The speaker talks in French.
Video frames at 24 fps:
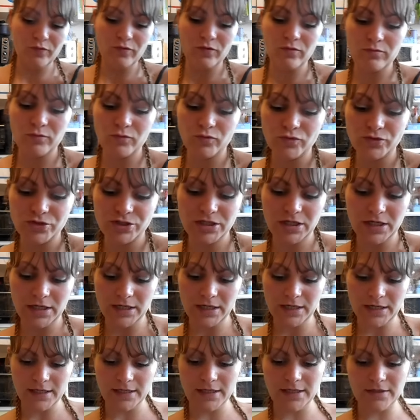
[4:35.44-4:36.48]
pour mon
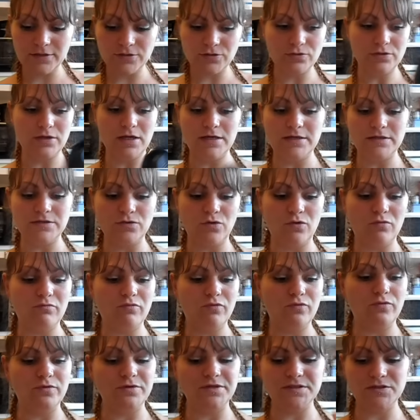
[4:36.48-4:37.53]
chéri. Celui-là, il sent
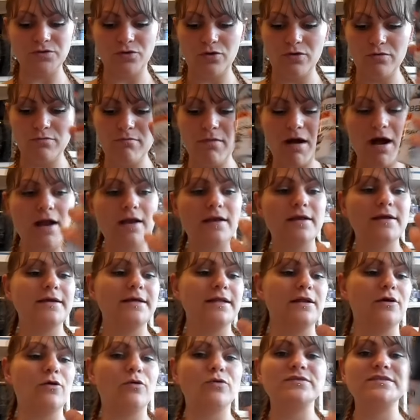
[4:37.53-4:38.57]
bon, il sent le mal.
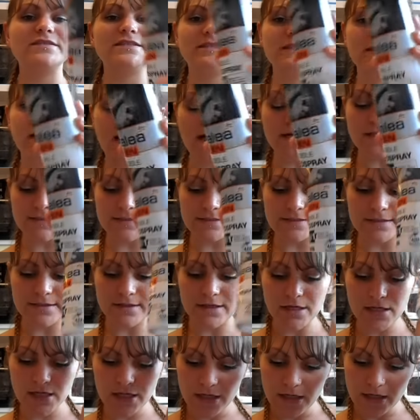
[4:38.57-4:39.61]
Il est anti-trace.
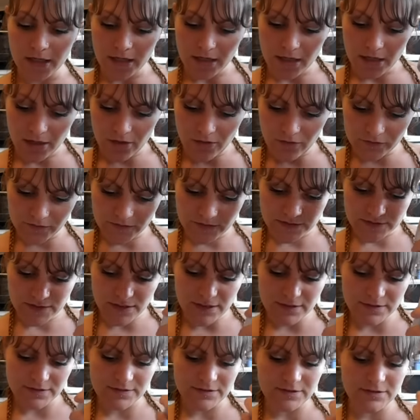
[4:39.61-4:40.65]

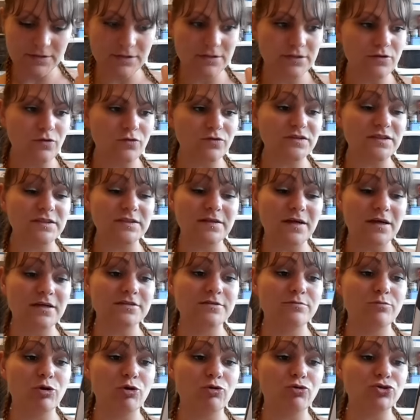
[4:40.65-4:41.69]
Anti-trace, anti
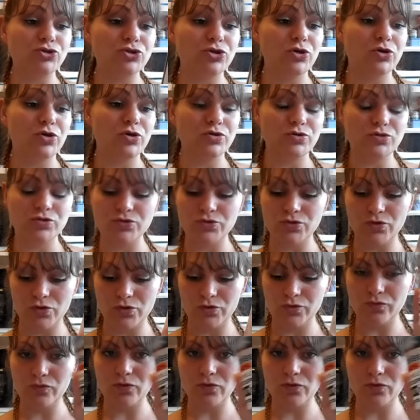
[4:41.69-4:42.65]
blanche euh, sur euh,